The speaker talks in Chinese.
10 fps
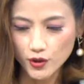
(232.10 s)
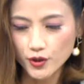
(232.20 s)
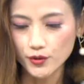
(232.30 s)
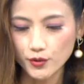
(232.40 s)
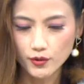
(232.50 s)

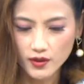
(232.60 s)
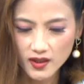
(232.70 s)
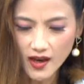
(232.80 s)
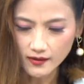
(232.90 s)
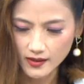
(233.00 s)
持续
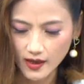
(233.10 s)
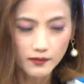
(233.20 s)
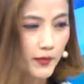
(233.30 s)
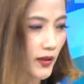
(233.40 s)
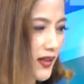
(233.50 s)
上涨，
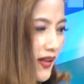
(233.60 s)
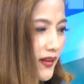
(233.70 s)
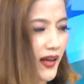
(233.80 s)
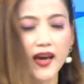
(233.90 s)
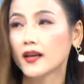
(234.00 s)
没有这
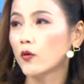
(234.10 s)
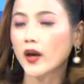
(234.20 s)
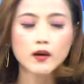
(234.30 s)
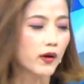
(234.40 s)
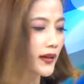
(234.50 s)
个 K
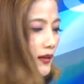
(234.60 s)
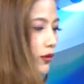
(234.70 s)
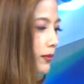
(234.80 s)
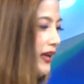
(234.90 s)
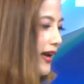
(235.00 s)
怪怪的。
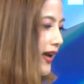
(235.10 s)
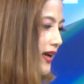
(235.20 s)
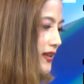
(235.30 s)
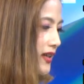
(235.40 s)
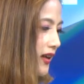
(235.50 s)
我们来
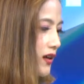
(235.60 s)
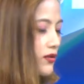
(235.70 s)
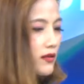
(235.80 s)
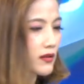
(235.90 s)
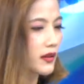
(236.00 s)
看一下
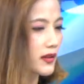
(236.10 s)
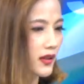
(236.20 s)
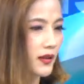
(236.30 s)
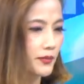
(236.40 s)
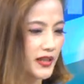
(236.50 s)
老师的
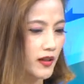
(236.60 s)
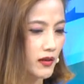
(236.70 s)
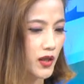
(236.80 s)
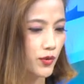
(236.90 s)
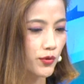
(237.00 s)
这个比较
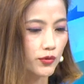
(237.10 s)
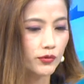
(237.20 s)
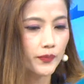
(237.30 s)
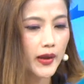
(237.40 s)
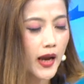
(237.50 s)
清楚。
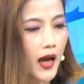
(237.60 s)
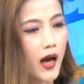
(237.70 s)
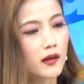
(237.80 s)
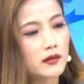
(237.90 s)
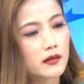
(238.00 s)

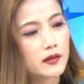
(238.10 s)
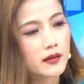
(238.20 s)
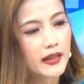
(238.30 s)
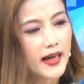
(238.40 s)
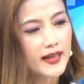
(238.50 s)
好，
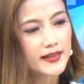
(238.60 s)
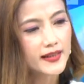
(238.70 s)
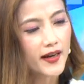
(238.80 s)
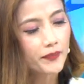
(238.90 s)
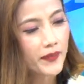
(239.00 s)
你看一
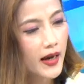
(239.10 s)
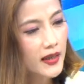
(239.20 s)
下，